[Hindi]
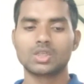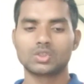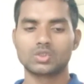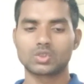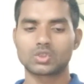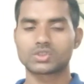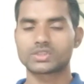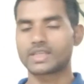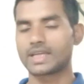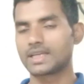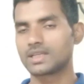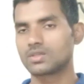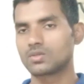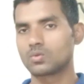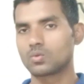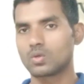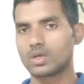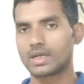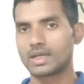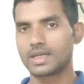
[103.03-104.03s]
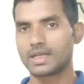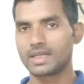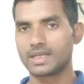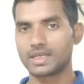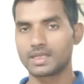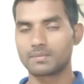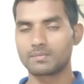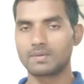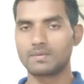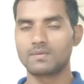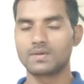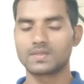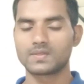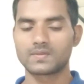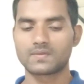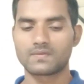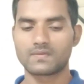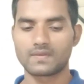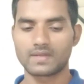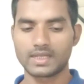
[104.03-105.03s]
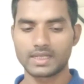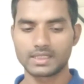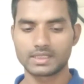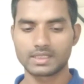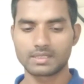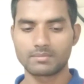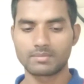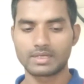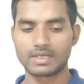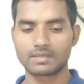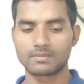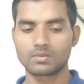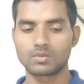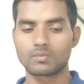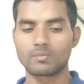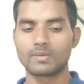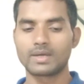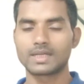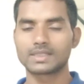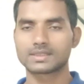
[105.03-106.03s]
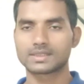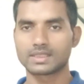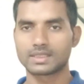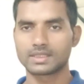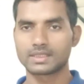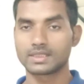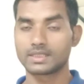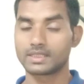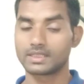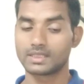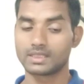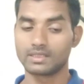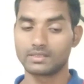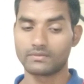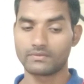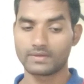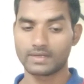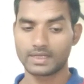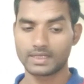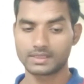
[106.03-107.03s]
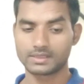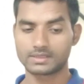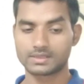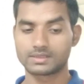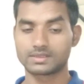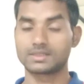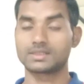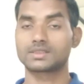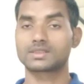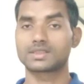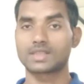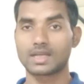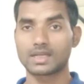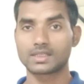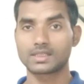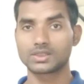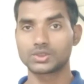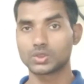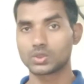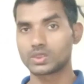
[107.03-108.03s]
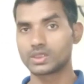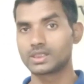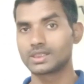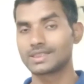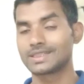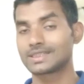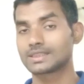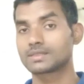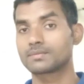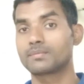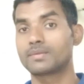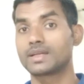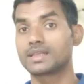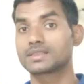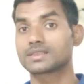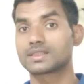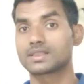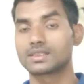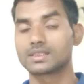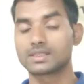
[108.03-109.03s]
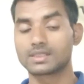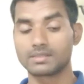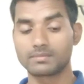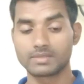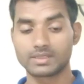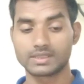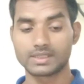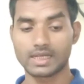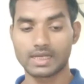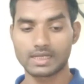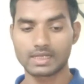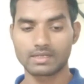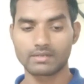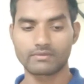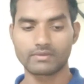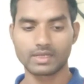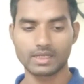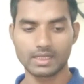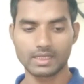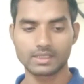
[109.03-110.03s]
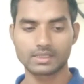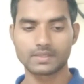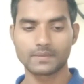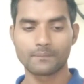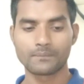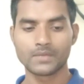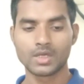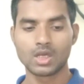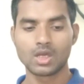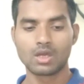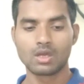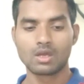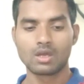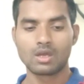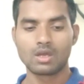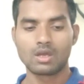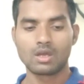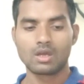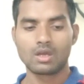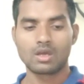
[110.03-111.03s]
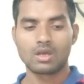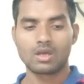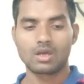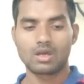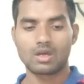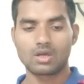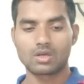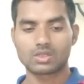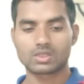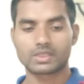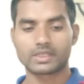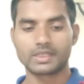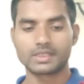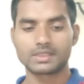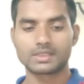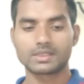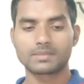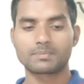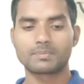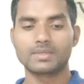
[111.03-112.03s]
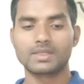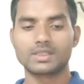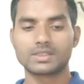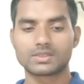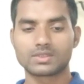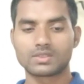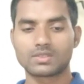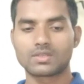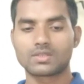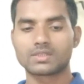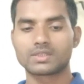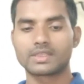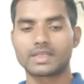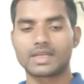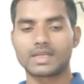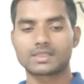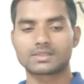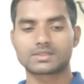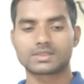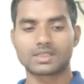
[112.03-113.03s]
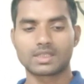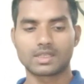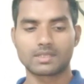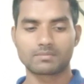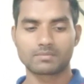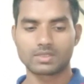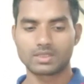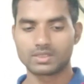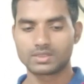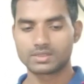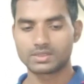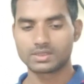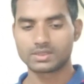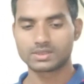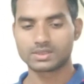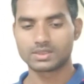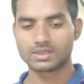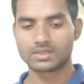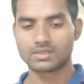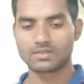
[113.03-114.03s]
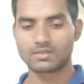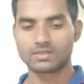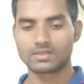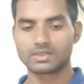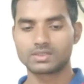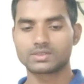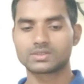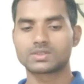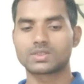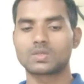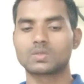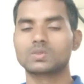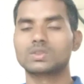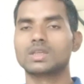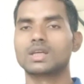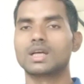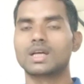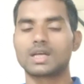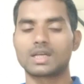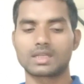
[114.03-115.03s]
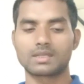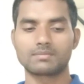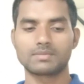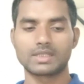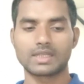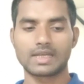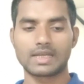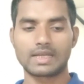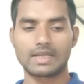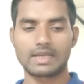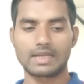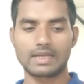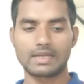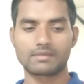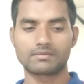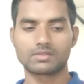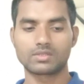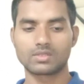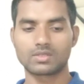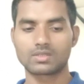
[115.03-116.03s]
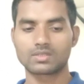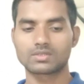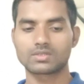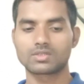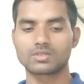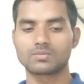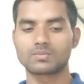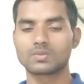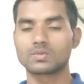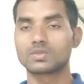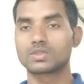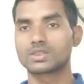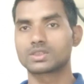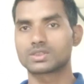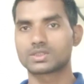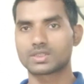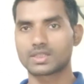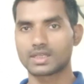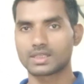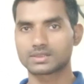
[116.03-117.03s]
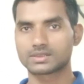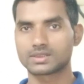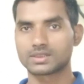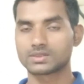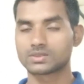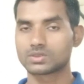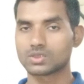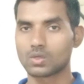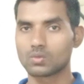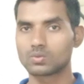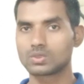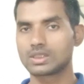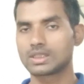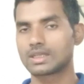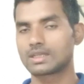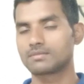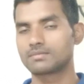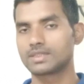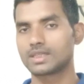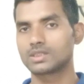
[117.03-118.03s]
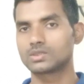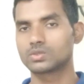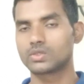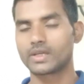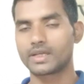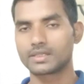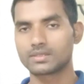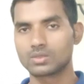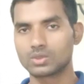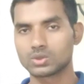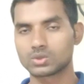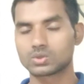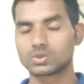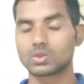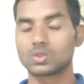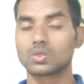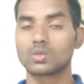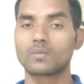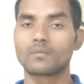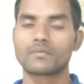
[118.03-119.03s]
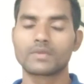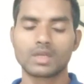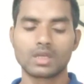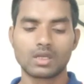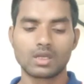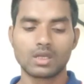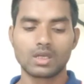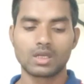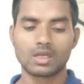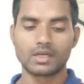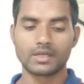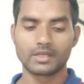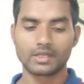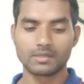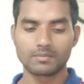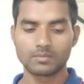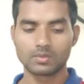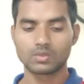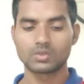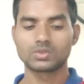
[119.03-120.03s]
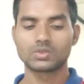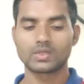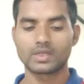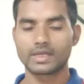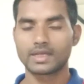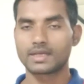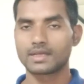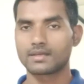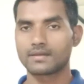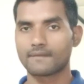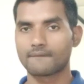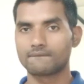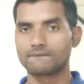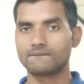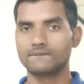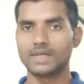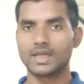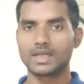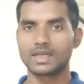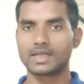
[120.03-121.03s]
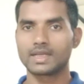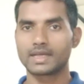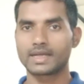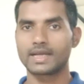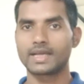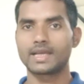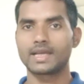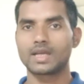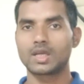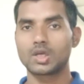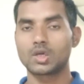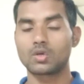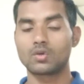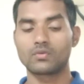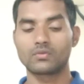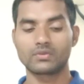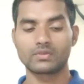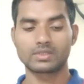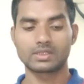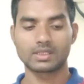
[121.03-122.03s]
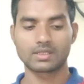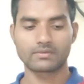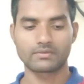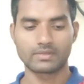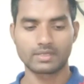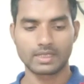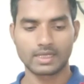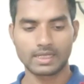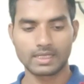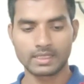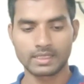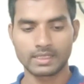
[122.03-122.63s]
जो साइन हुआ है एयर बबल्स फ्लाइट के बारे में वो बाईस कंट्री के लिए फ्लाइट स्टार्ट है जो कि इंडिया से बाईस कंट्री में जा रहा है फ्लाइट और कंट्री प्लीज़ नॉट दैट सेम कंट्रीज इंक्लूडिंग सऊदी अरबिया हैव नॉट रिमूव रिस्ट्रैक्शन सऊदी अरबिया जो है दोस्तों रिमूव जो है बैन लगाया है और अभी तक फ़िलहाल